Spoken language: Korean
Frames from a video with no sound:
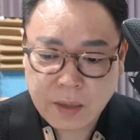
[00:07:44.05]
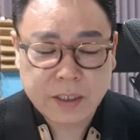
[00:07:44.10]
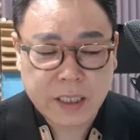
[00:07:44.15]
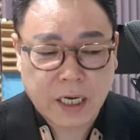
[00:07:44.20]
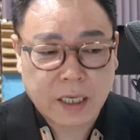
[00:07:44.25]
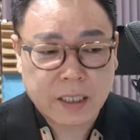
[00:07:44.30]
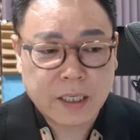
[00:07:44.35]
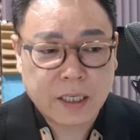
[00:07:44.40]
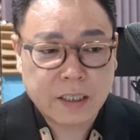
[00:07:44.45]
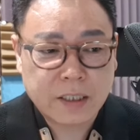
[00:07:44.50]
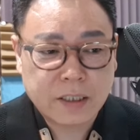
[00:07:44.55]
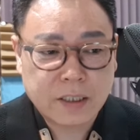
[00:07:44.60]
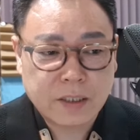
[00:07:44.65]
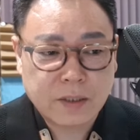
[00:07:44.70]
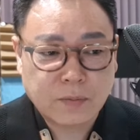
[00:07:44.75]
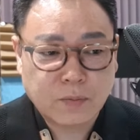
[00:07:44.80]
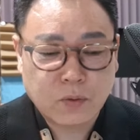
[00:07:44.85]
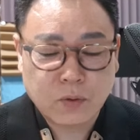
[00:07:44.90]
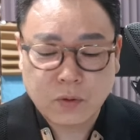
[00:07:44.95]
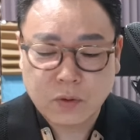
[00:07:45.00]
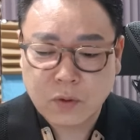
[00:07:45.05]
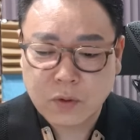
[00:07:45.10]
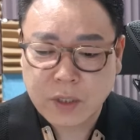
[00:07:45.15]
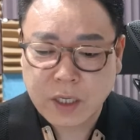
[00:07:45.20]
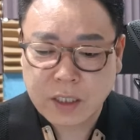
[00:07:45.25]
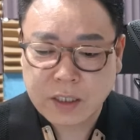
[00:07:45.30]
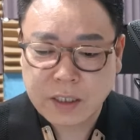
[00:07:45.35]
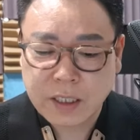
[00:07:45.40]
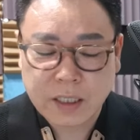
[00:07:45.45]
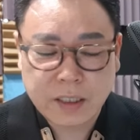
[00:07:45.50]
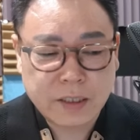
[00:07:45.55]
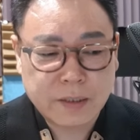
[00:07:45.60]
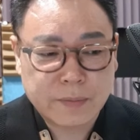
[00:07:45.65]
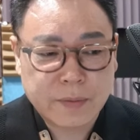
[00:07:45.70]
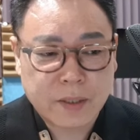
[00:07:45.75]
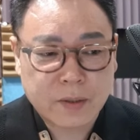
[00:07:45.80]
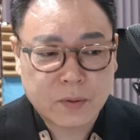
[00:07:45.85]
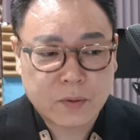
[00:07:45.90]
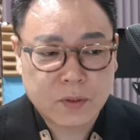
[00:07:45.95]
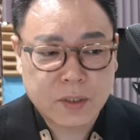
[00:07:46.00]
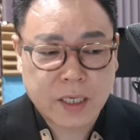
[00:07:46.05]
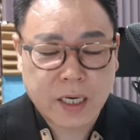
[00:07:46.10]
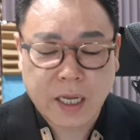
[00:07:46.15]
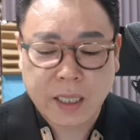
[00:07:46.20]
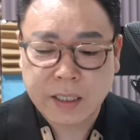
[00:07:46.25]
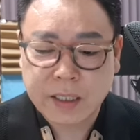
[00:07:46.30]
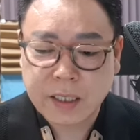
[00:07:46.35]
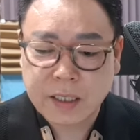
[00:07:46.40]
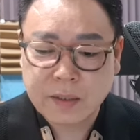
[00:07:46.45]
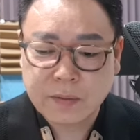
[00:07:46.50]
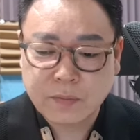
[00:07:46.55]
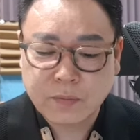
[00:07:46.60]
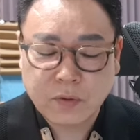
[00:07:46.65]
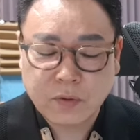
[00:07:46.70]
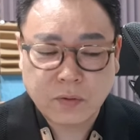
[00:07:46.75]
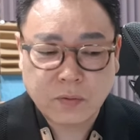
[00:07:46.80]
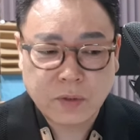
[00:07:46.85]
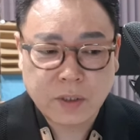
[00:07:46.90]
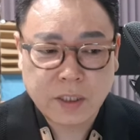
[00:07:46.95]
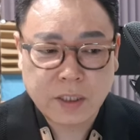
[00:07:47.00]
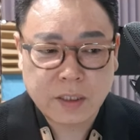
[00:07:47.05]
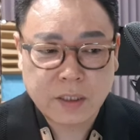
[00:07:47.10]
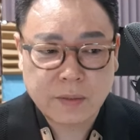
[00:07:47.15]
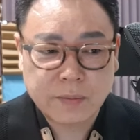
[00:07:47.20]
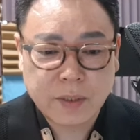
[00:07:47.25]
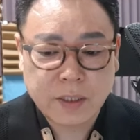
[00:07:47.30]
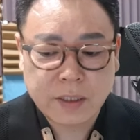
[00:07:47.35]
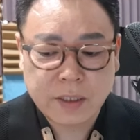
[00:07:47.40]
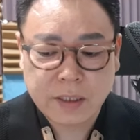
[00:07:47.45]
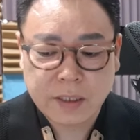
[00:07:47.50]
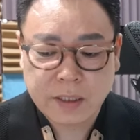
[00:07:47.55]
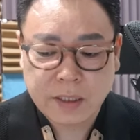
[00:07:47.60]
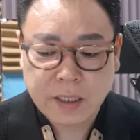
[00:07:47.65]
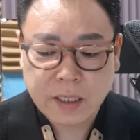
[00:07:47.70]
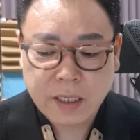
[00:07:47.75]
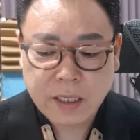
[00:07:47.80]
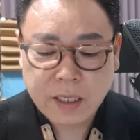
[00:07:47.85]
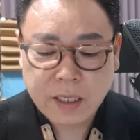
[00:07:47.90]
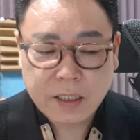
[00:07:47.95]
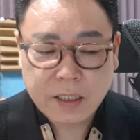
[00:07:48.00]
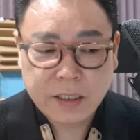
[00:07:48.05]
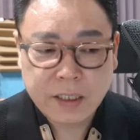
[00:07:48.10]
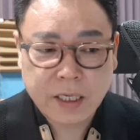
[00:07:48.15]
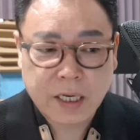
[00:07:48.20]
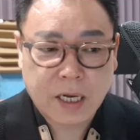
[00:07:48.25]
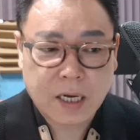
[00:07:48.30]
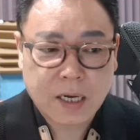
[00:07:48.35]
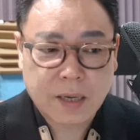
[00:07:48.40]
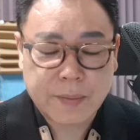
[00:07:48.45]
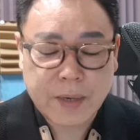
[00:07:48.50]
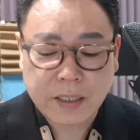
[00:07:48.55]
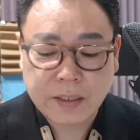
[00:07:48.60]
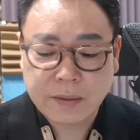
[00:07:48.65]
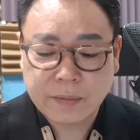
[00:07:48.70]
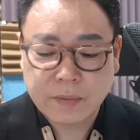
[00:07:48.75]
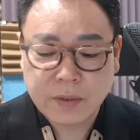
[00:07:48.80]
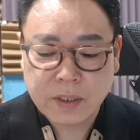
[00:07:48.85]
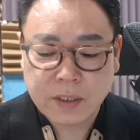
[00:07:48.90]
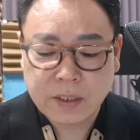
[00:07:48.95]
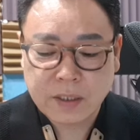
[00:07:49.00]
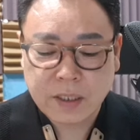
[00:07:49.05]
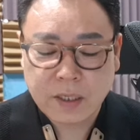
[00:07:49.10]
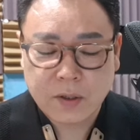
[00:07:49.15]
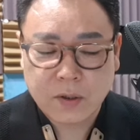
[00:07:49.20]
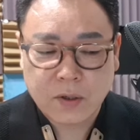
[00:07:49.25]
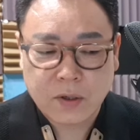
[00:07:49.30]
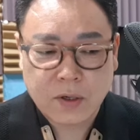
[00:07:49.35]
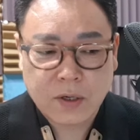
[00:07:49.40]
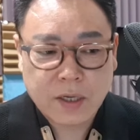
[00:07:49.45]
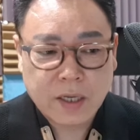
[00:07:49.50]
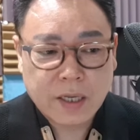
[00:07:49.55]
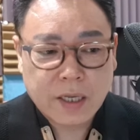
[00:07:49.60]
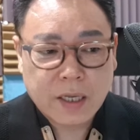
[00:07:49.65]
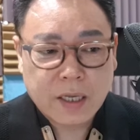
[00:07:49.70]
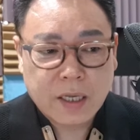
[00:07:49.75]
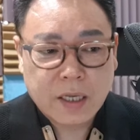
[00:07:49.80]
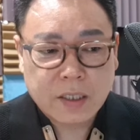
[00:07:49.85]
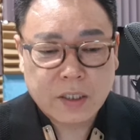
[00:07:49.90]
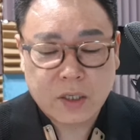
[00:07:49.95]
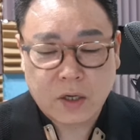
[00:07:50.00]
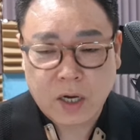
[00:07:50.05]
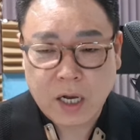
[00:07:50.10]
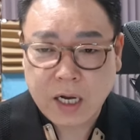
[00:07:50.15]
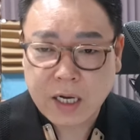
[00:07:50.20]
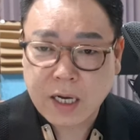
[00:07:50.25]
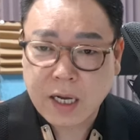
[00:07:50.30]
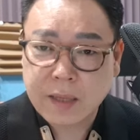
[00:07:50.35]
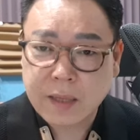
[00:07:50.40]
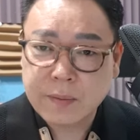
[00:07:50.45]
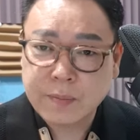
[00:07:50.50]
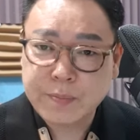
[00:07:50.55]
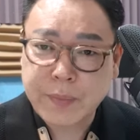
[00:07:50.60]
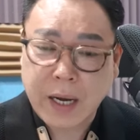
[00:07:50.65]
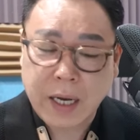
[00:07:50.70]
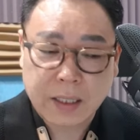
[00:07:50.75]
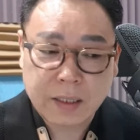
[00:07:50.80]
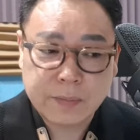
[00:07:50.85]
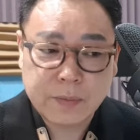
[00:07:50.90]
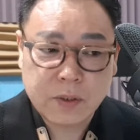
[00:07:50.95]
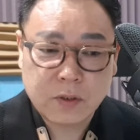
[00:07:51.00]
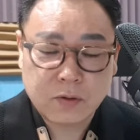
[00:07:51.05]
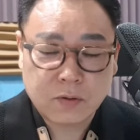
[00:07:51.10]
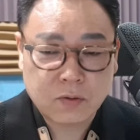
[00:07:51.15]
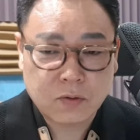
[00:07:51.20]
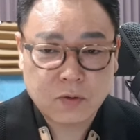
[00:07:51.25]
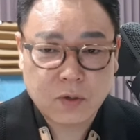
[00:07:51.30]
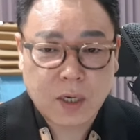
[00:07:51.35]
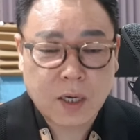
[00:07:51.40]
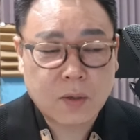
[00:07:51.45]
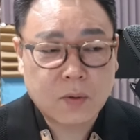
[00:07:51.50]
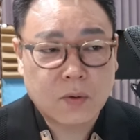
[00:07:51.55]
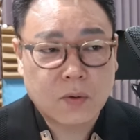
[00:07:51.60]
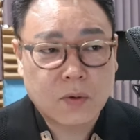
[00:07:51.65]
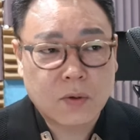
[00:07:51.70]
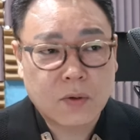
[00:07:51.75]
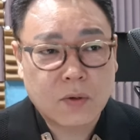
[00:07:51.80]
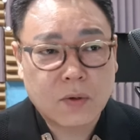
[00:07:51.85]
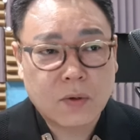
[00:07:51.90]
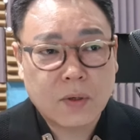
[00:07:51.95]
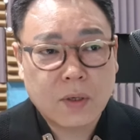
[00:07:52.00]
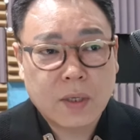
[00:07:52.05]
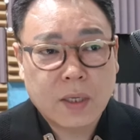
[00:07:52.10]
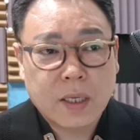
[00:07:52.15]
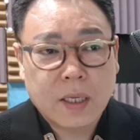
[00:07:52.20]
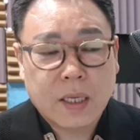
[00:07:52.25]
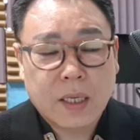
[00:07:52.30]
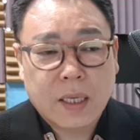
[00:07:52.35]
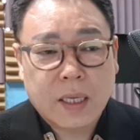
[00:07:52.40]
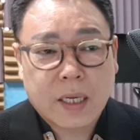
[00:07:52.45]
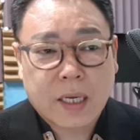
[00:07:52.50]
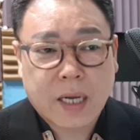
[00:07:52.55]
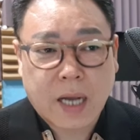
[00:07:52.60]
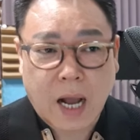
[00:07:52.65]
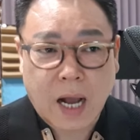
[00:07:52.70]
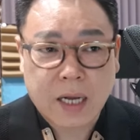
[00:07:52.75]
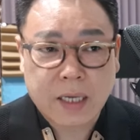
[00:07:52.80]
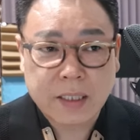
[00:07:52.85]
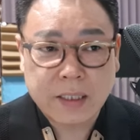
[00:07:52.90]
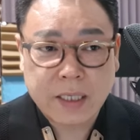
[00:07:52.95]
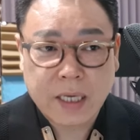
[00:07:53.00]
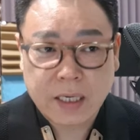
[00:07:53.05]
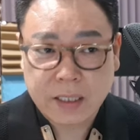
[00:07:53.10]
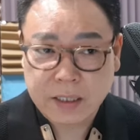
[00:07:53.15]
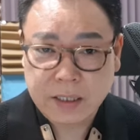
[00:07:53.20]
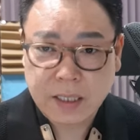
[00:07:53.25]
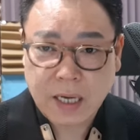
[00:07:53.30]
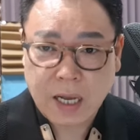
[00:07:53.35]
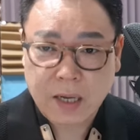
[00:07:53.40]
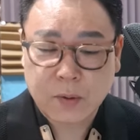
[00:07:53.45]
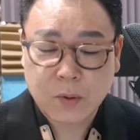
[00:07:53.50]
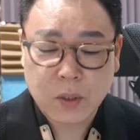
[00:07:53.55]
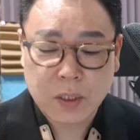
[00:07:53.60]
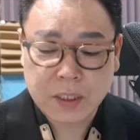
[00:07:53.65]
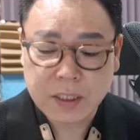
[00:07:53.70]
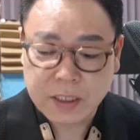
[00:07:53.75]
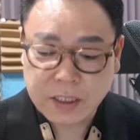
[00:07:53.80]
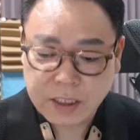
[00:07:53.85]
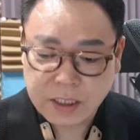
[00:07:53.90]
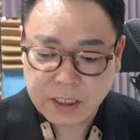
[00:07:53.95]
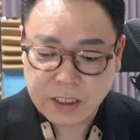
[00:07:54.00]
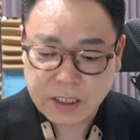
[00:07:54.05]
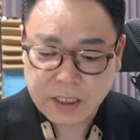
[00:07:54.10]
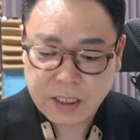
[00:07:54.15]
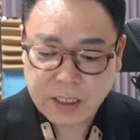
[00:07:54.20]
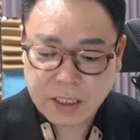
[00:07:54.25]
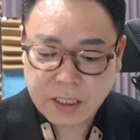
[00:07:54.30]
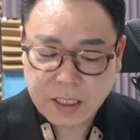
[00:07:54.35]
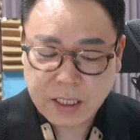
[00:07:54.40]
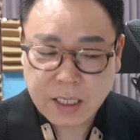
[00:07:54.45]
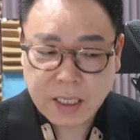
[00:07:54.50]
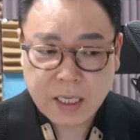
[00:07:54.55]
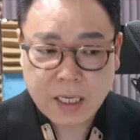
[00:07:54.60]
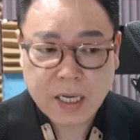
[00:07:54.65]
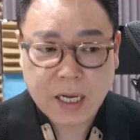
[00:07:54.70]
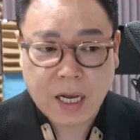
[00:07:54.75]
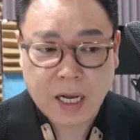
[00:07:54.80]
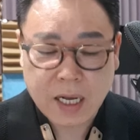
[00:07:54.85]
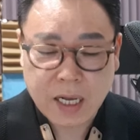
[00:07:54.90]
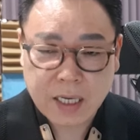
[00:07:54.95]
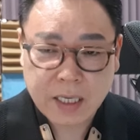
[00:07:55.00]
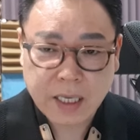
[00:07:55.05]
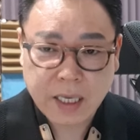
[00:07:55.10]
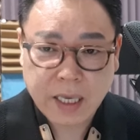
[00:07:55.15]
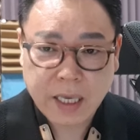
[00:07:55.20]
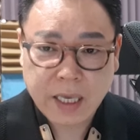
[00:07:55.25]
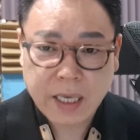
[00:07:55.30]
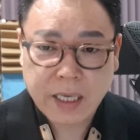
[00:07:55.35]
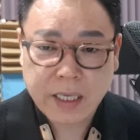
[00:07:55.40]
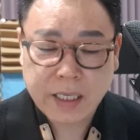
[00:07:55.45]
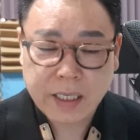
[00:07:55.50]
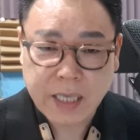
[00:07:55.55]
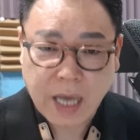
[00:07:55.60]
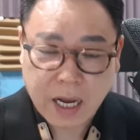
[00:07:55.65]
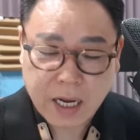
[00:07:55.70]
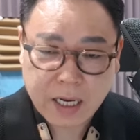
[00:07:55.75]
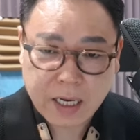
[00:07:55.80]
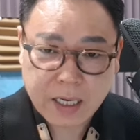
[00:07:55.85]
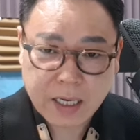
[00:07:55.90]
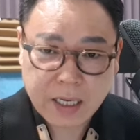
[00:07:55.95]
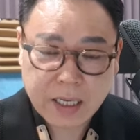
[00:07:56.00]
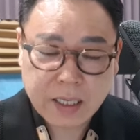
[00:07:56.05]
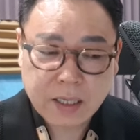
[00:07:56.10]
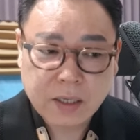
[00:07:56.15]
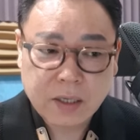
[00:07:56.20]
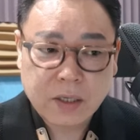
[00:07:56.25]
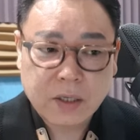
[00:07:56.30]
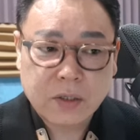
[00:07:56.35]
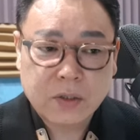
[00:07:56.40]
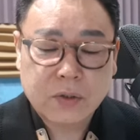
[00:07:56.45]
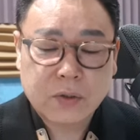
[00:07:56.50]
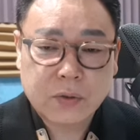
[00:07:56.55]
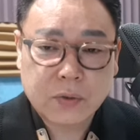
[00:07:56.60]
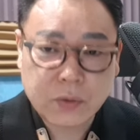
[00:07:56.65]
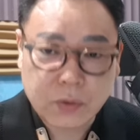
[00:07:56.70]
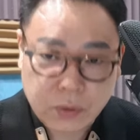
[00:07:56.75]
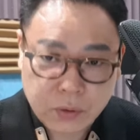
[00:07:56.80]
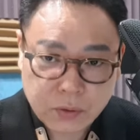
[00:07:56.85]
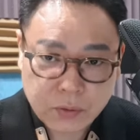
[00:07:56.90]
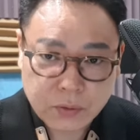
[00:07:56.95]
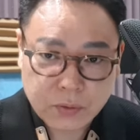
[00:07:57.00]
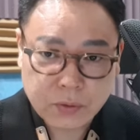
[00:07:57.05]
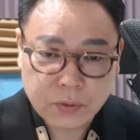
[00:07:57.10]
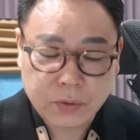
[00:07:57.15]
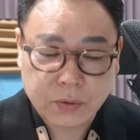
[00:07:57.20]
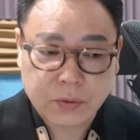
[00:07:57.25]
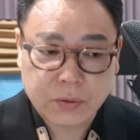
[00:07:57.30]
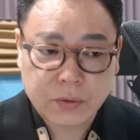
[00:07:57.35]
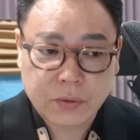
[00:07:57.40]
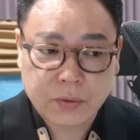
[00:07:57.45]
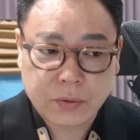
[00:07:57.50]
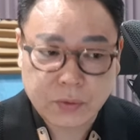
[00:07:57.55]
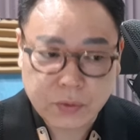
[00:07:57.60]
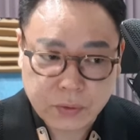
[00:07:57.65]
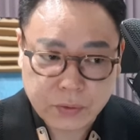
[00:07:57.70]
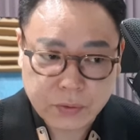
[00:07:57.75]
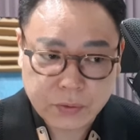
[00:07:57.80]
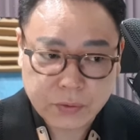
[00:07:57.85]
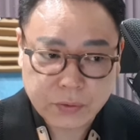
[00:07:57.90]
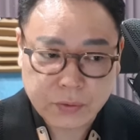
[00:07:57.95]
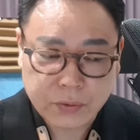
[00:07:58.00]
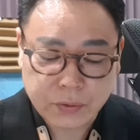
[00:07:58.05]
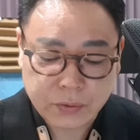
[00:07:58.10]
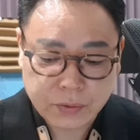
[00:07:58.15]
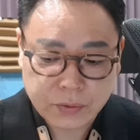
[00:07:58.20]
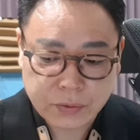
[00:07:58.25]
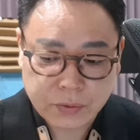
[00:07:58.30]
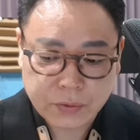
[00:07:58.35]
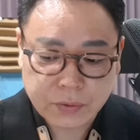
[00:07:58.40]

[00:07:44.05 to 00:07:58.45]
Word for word: 잘 되시는 분도 계시겠지만 또 잘 안 되는 부분이 있으면은 제가 아까 말씀드린 대로 정확한 발음이 중요하고 강약을 하고 있는지 강하게 약 투두 투두